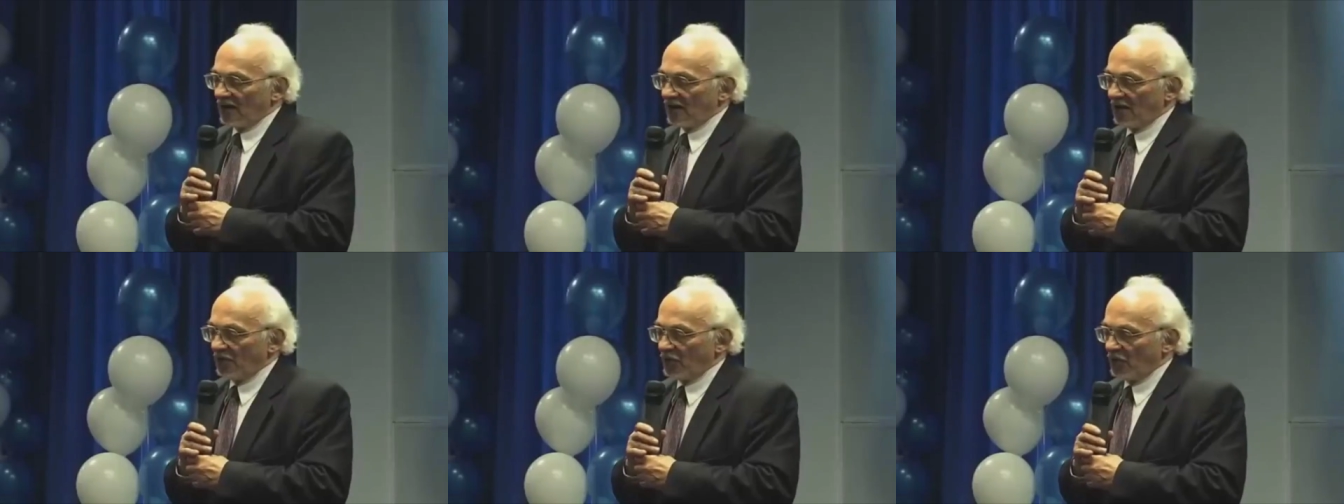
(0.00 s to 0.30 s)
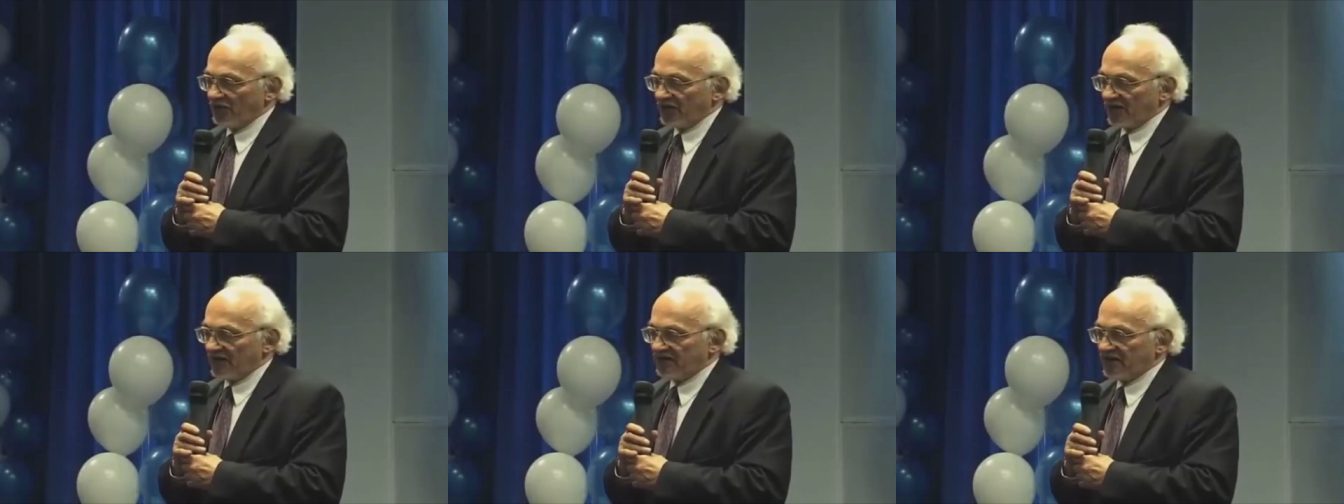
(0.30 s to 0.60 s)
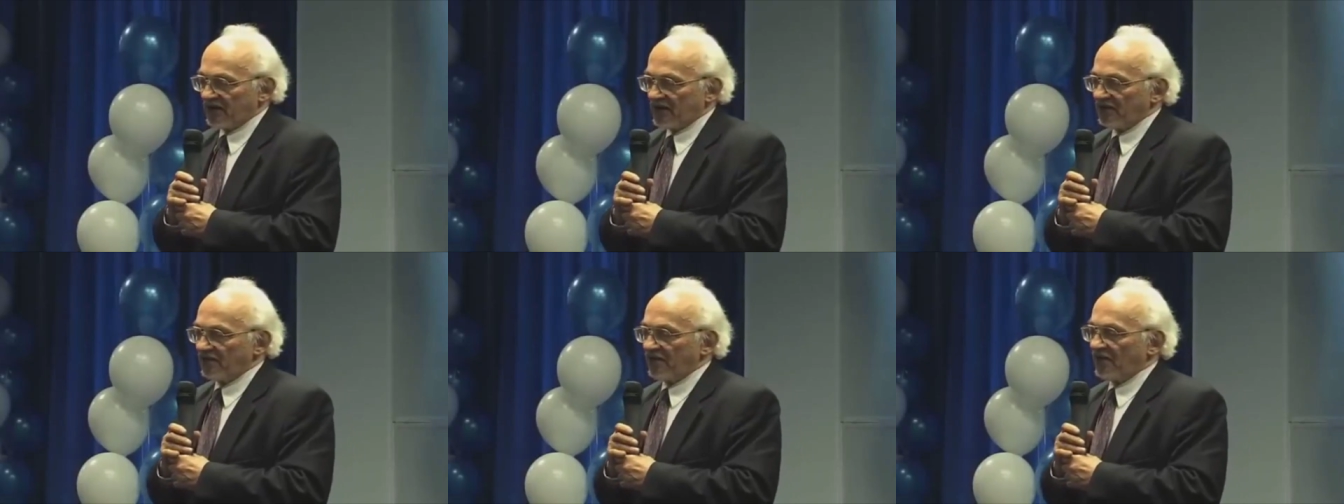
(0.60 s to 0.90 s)
работая с
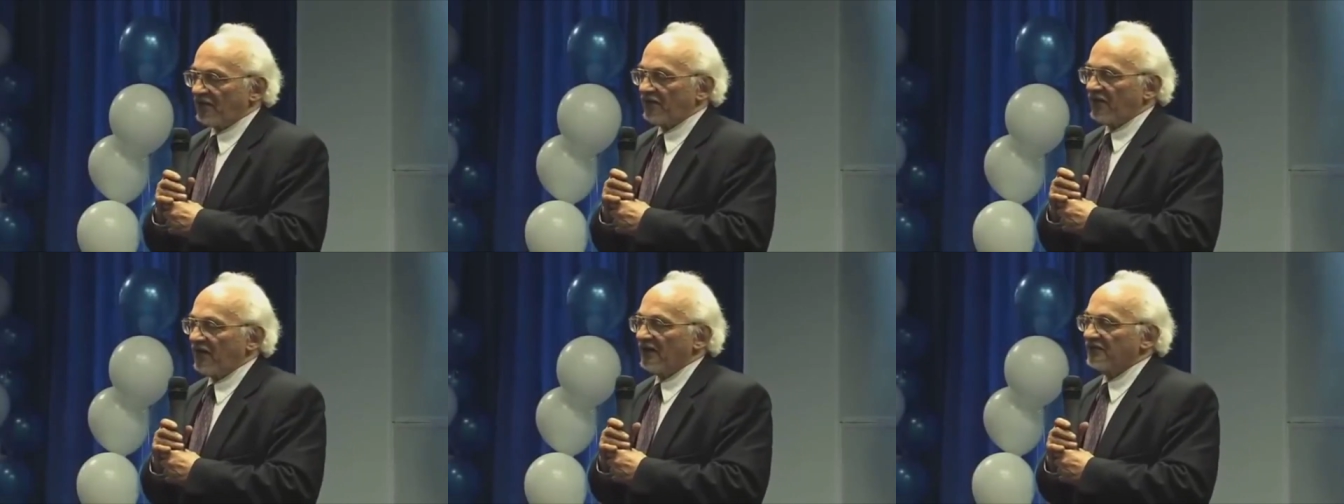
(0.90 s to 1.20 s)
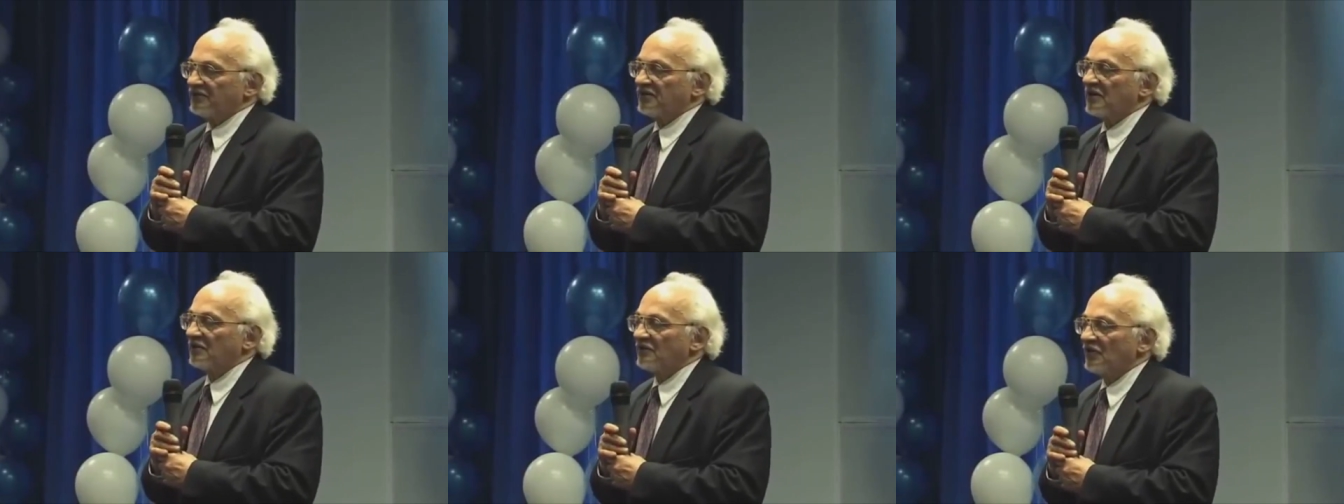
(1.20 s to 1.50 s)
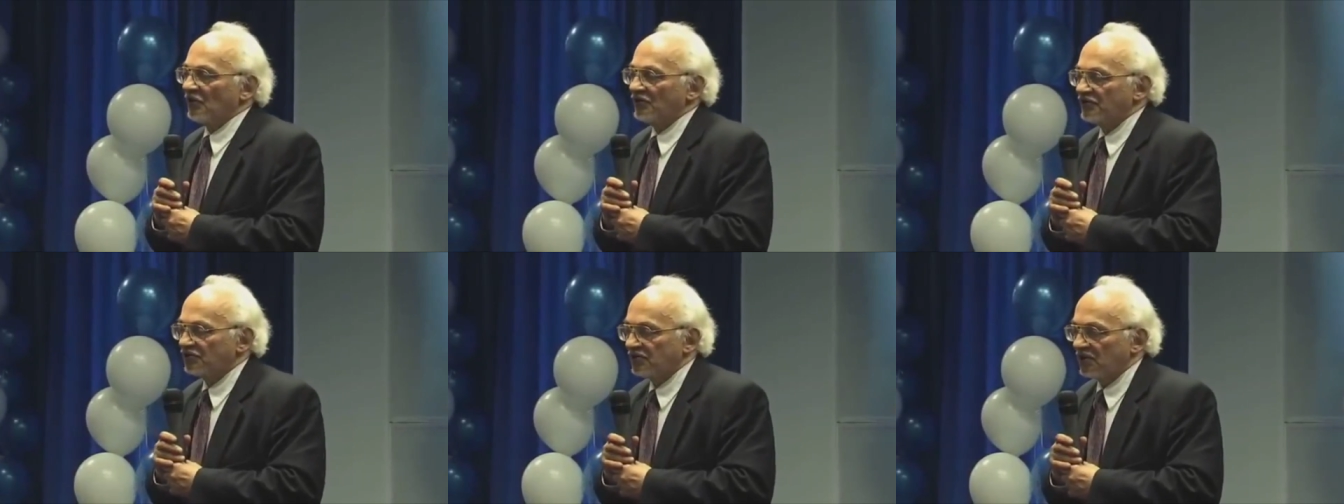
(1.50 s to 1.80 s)
трансфер-фактором
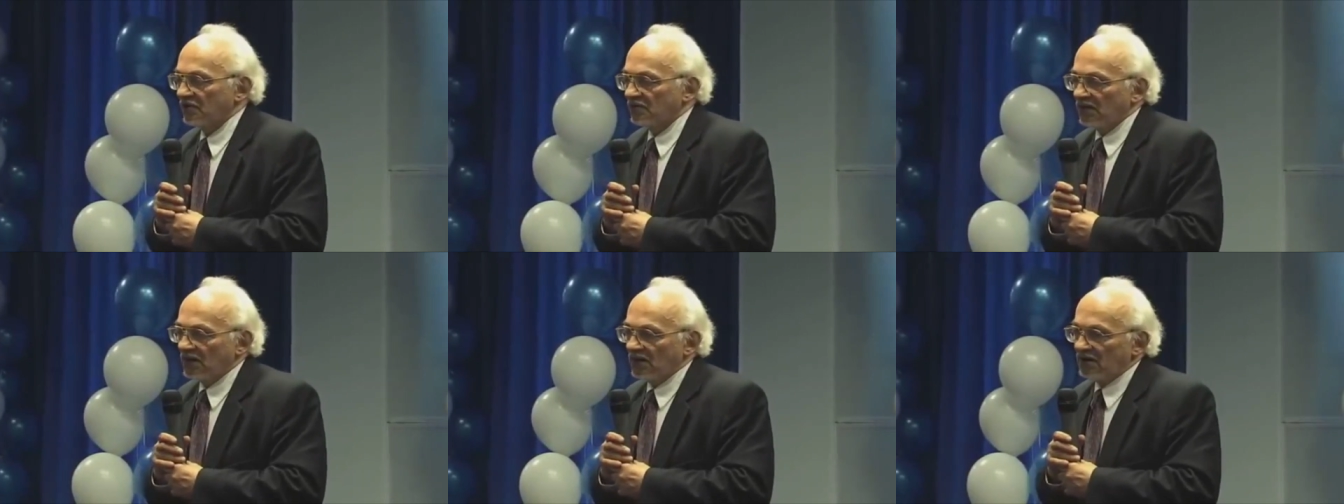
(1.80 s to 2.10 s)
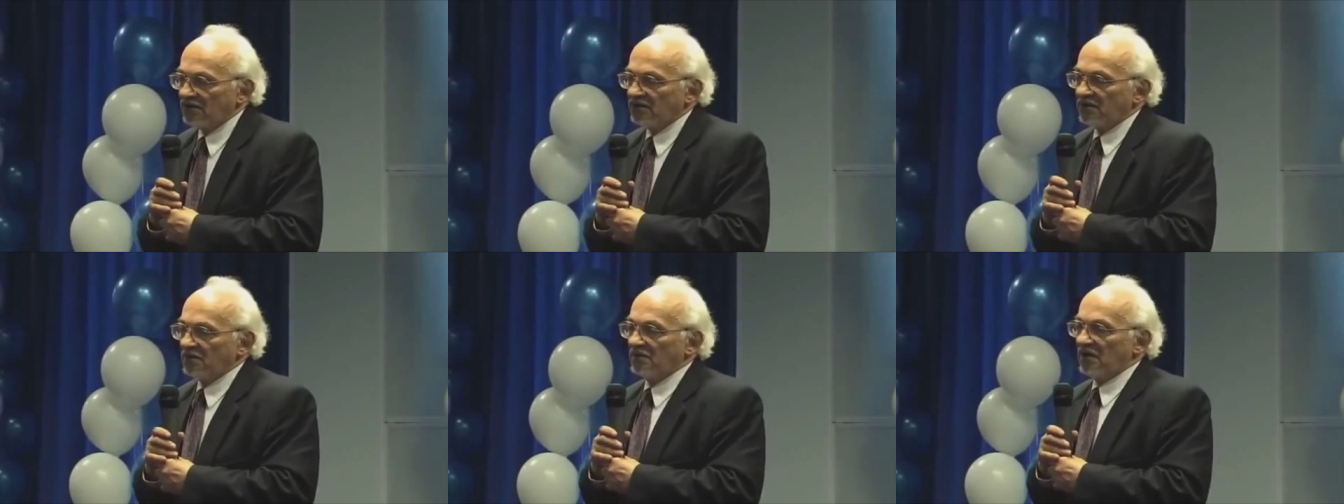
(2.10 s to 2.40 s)
на Устоймилите,